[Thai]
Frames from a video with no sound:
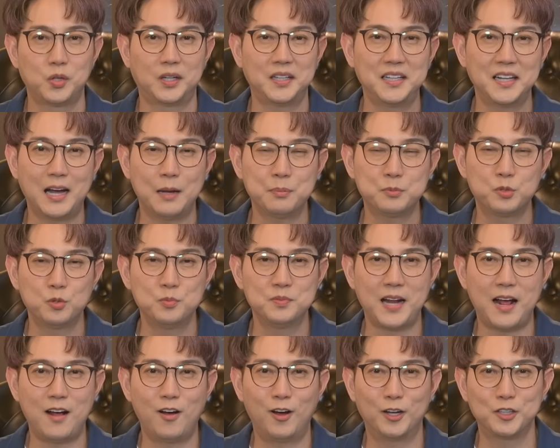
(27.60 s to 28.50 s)
สดีครับชุมทา
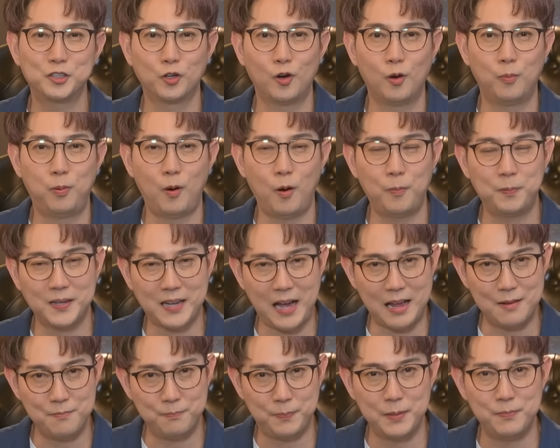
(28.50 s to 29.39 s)
งฮอตโชว์พบกัน
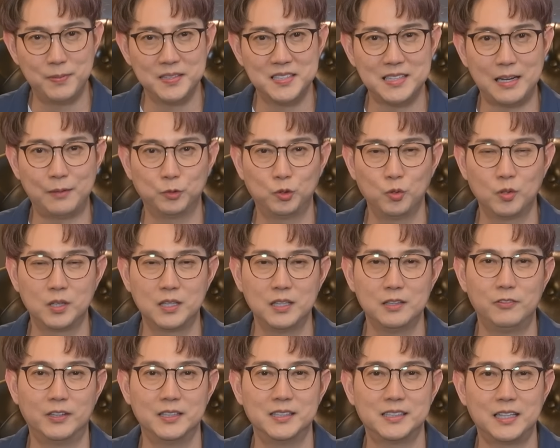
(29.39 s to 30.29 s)
เป็นประจำทุกคืน
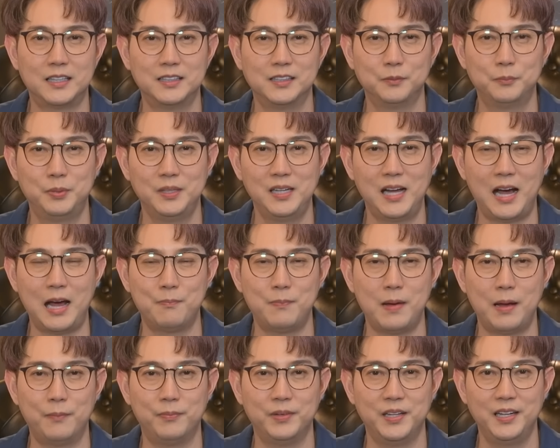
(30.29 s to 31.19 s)
วันจันทร์ถึงพฤหัสแบ
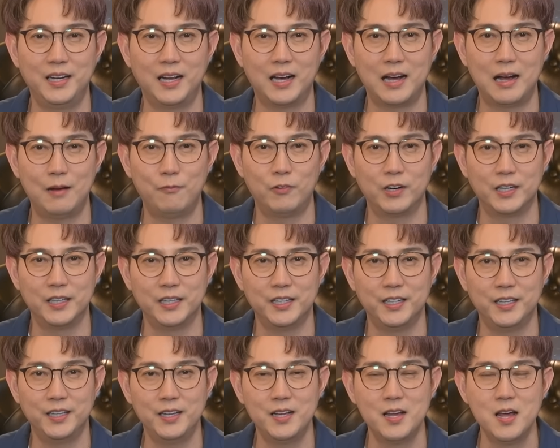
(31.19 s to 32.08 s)
บนี้นะครับวัน
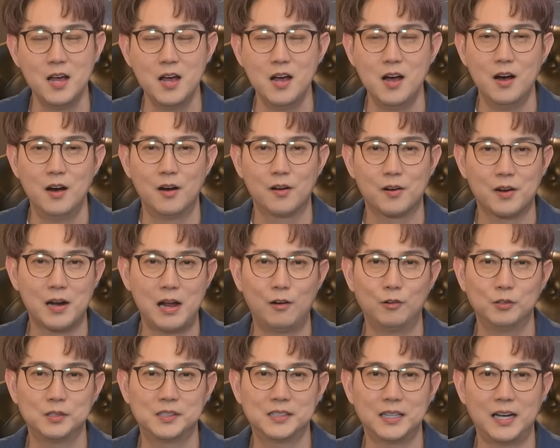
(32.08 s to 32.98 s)
นี้เรา
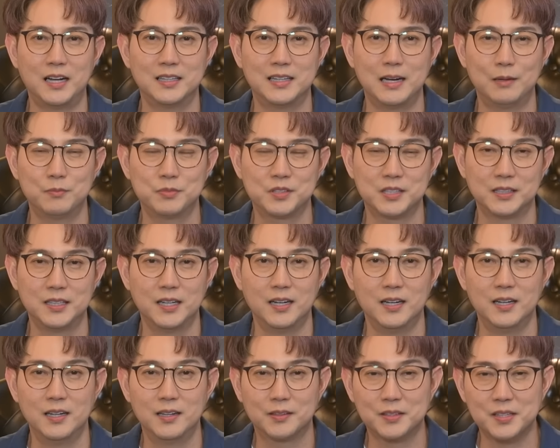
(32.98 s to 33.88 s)
จะนำเสนอ
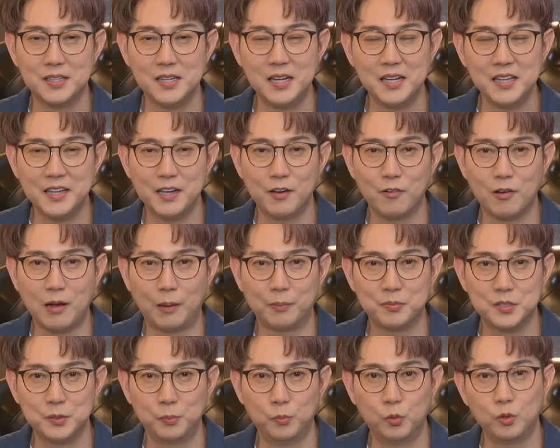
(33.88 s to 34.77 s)
เรื่องเกี่ยวกับ
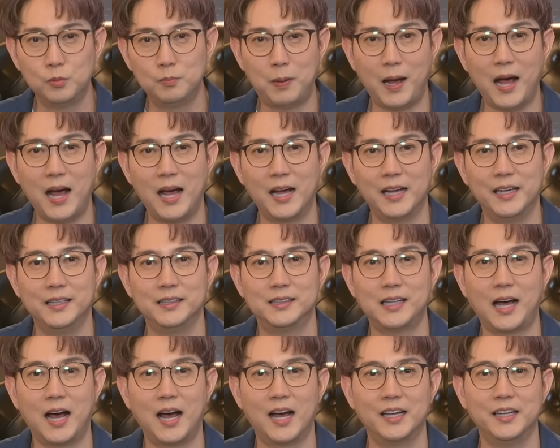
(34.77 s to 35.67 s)
สมุนไพร
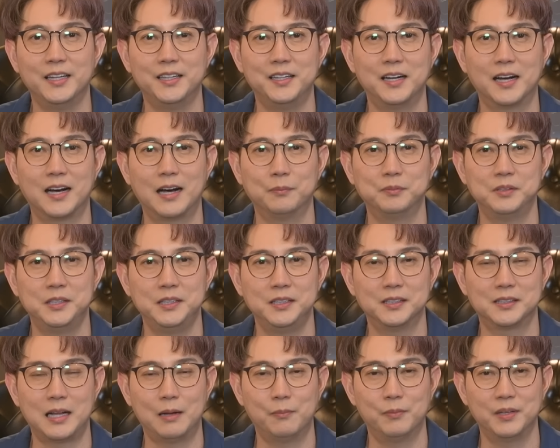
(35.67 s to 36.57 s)
ไทยนะครับที่จะ
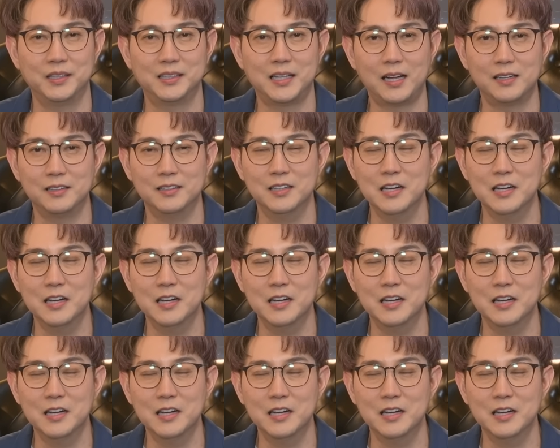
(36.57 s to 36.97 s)
ทำให้ท่าน